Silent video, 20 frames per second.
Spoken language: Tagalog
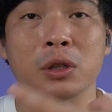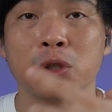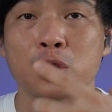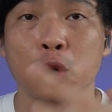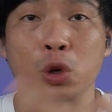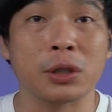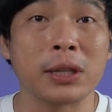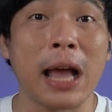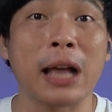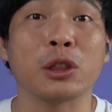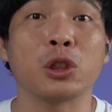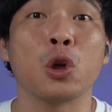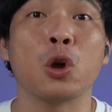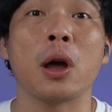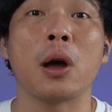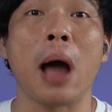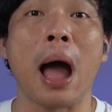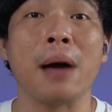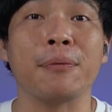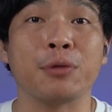So,
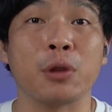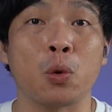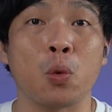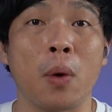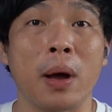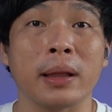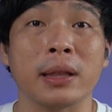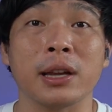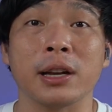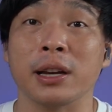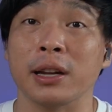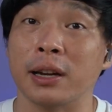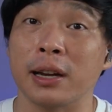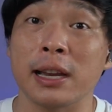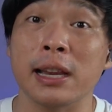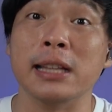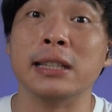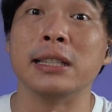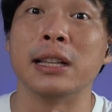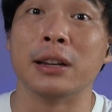sakto after one year
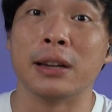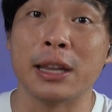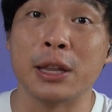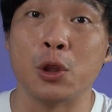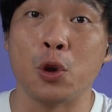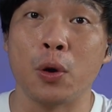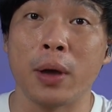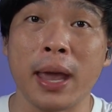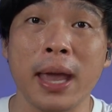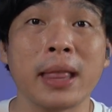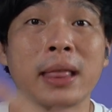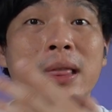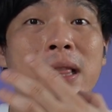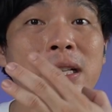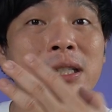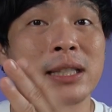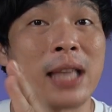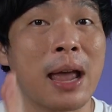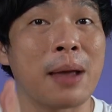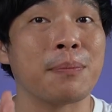na-release ng Reno 8,
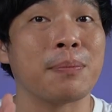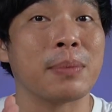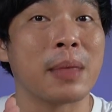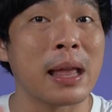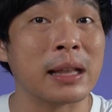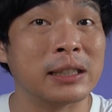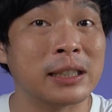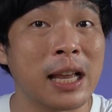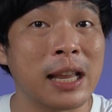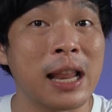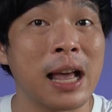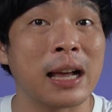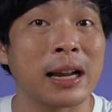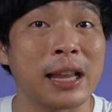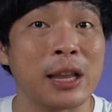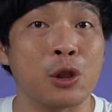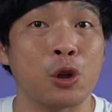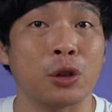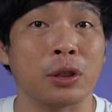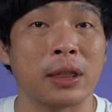this time, andyan ang
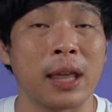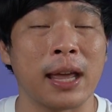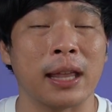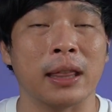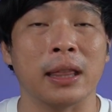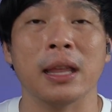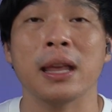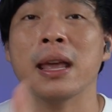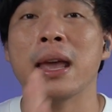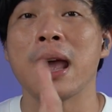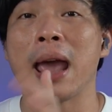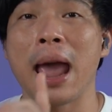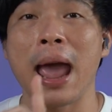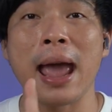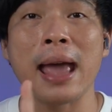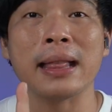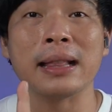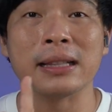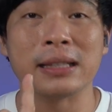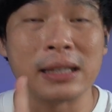Reno 10.
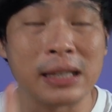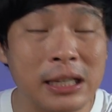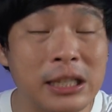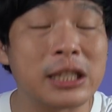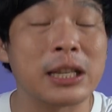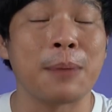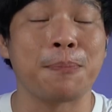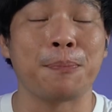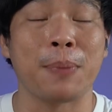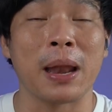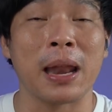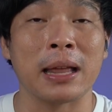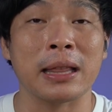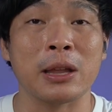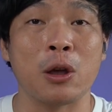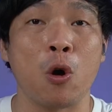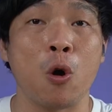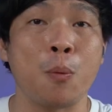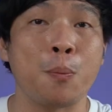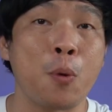And ni-skip pala ni
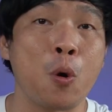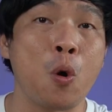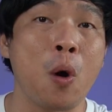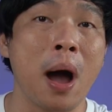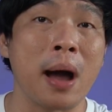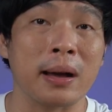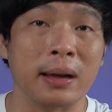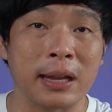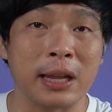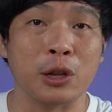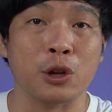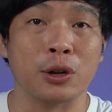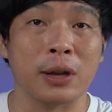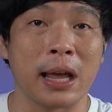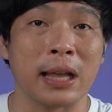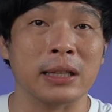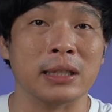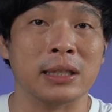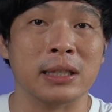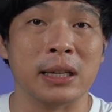Oppo ang Reno
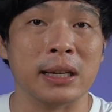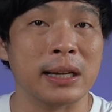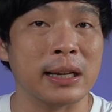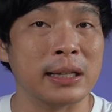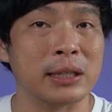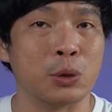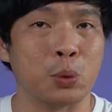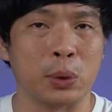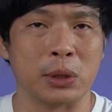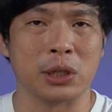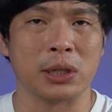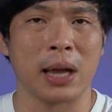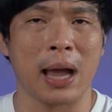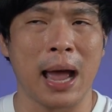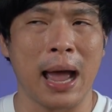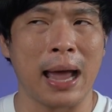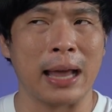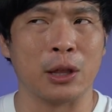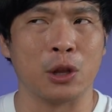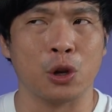9 series, which
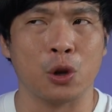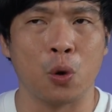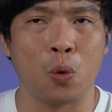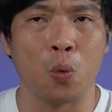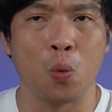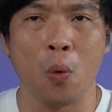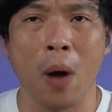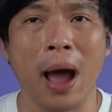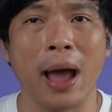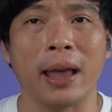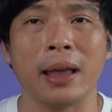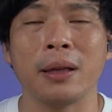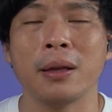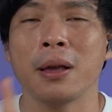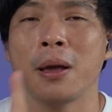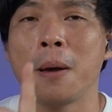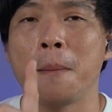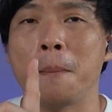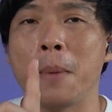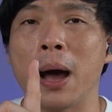I don't know why.
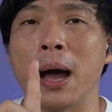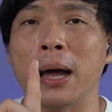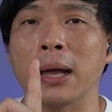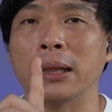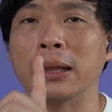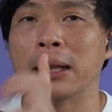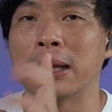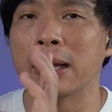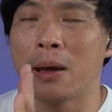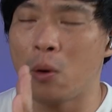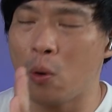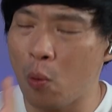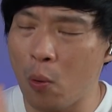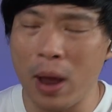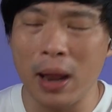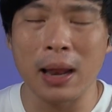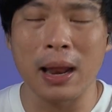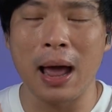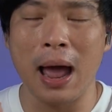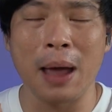But,
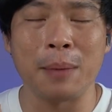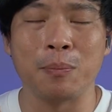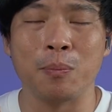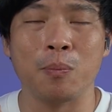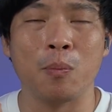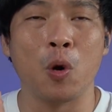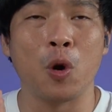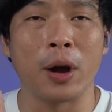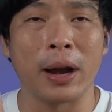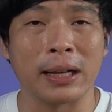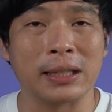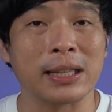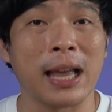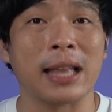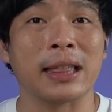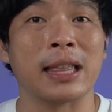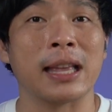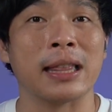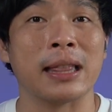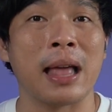well, I'm more
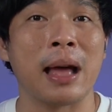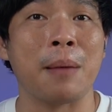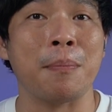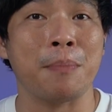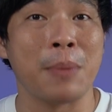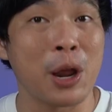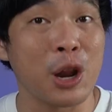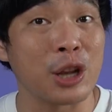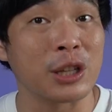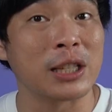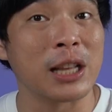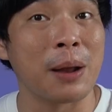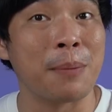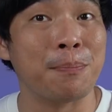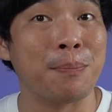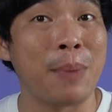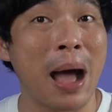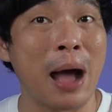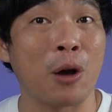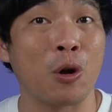excited na meron silang
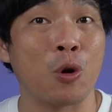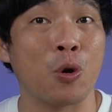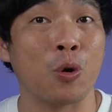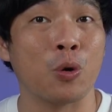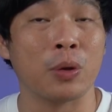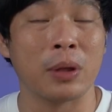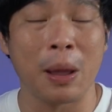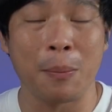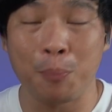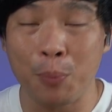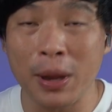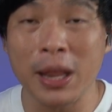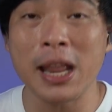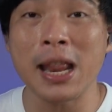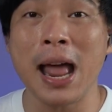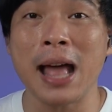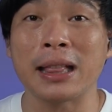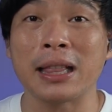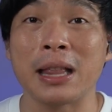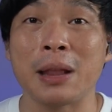bago na pwede
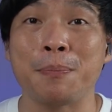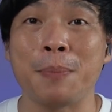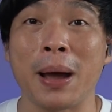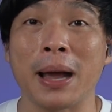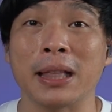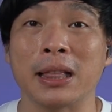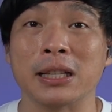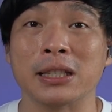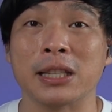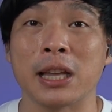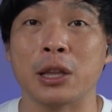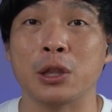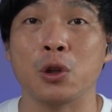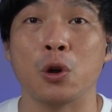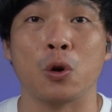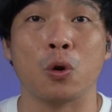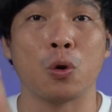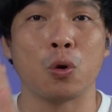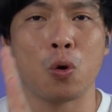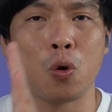natin ipakita sa inyo
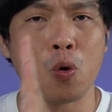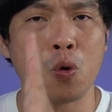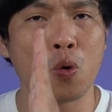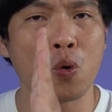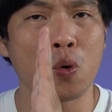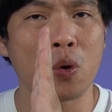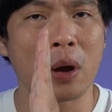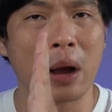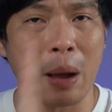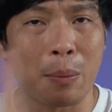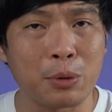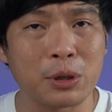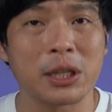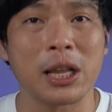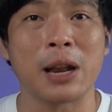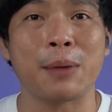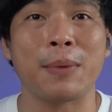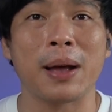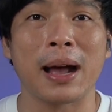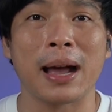kung
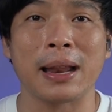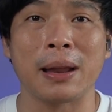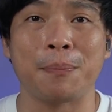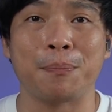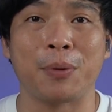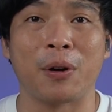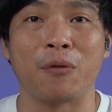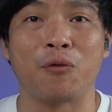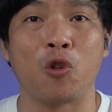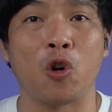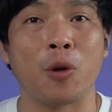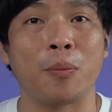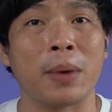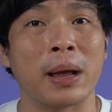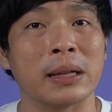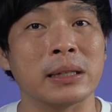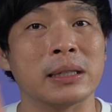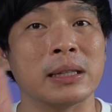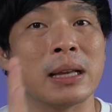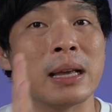kamusta naman kayo ng
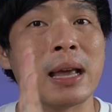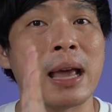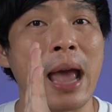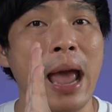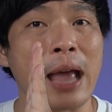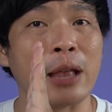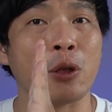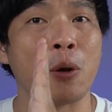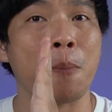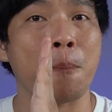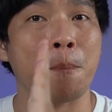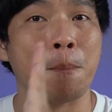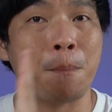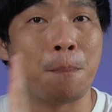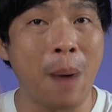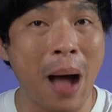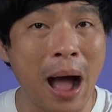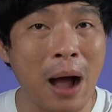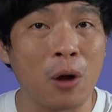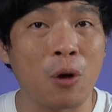performance itong
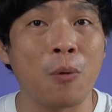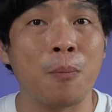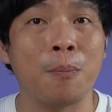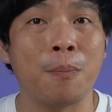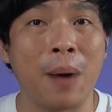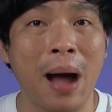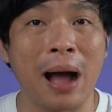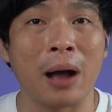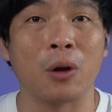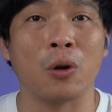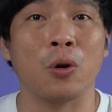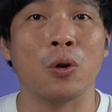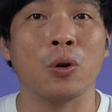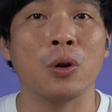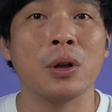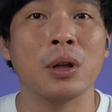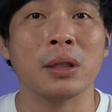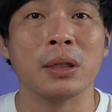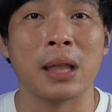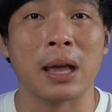bagong-bago
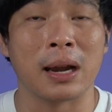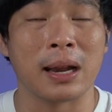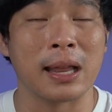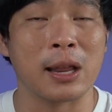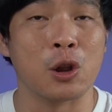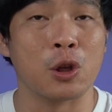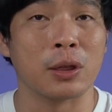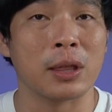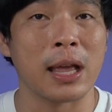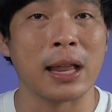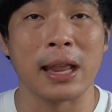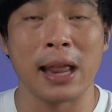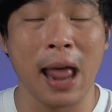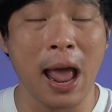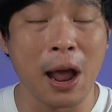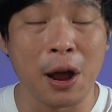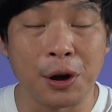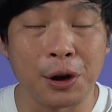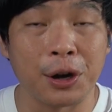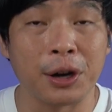na Reno 10. And
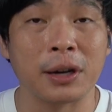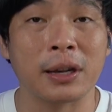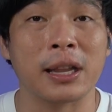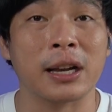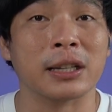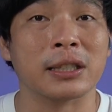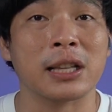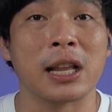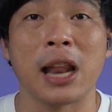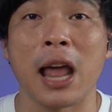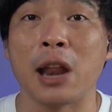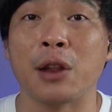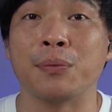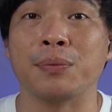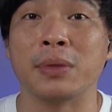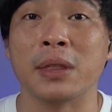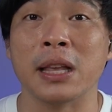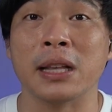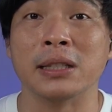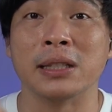I heard there's a lot of
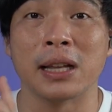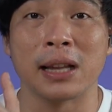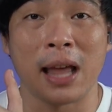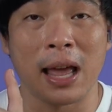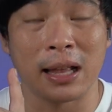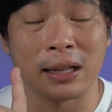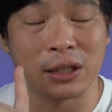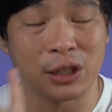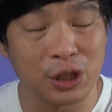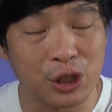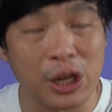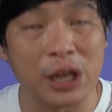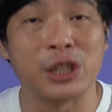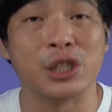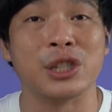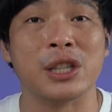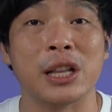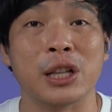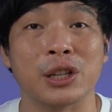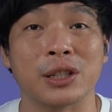things that has
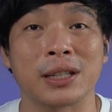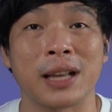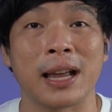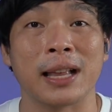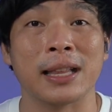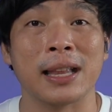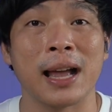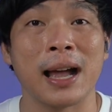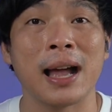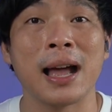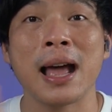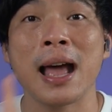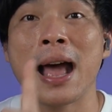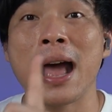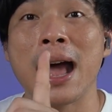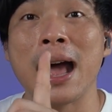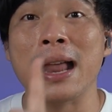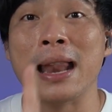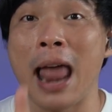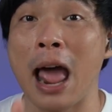changed dito sa kanya,
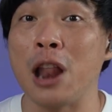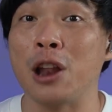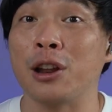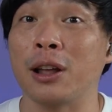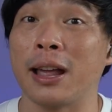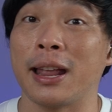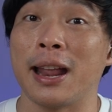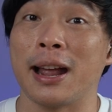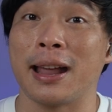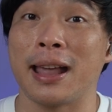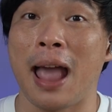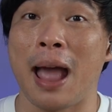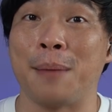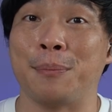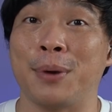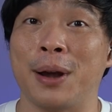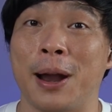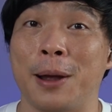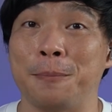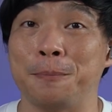lalo na kanyang
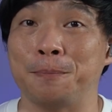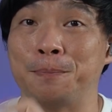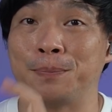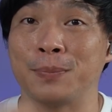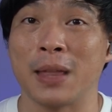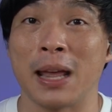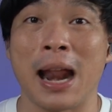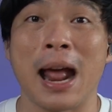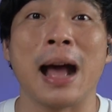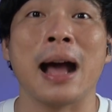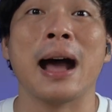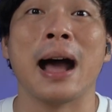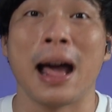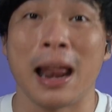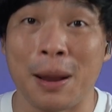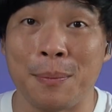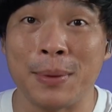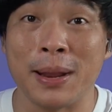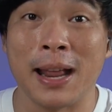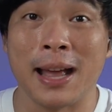camera. Tara,
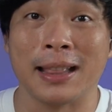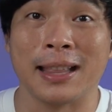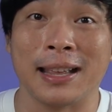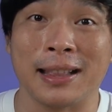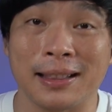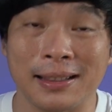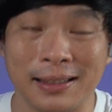alamin natin.